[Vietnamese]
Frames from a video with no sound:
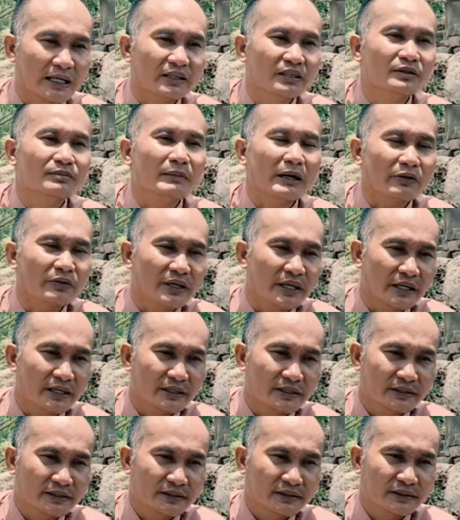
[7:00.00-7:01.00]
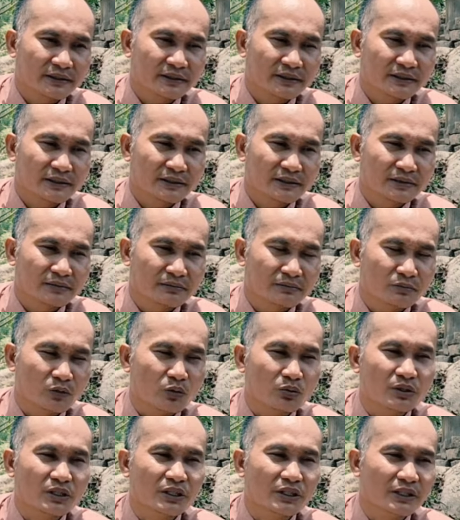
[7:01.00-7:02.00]
lại được bảo vệ
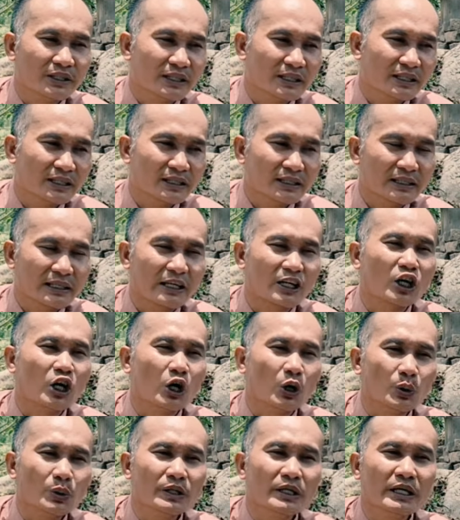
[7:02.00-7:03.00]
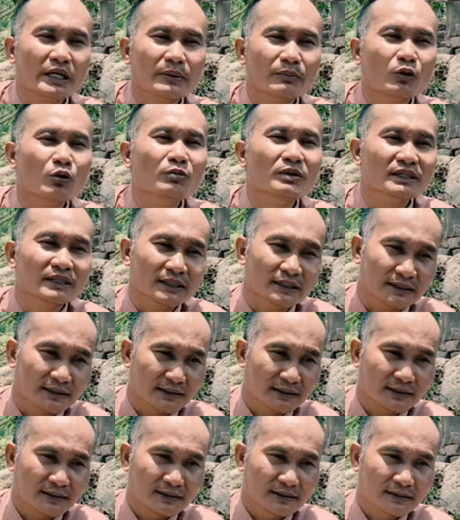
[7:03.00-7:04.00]
một người á là khổ về bốn bức tường
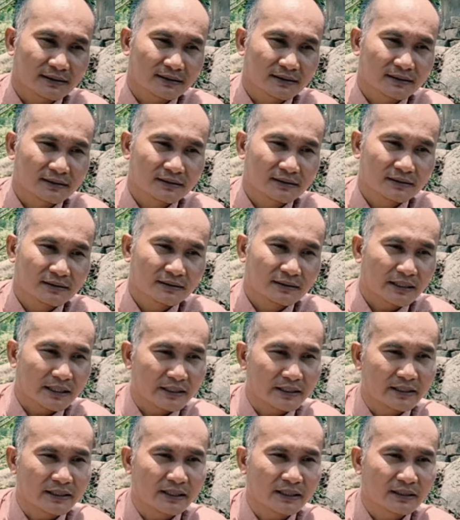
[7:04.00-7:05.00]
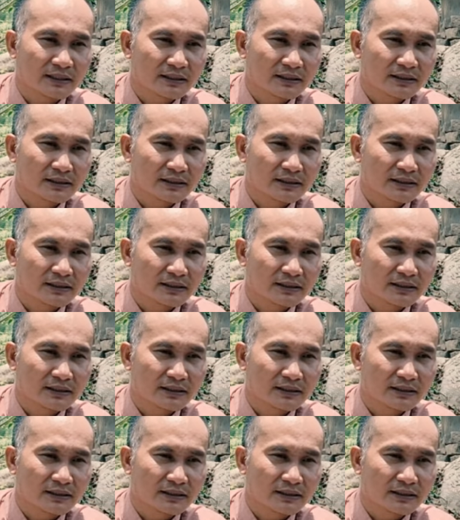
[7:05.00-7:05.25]
đó thấy chưa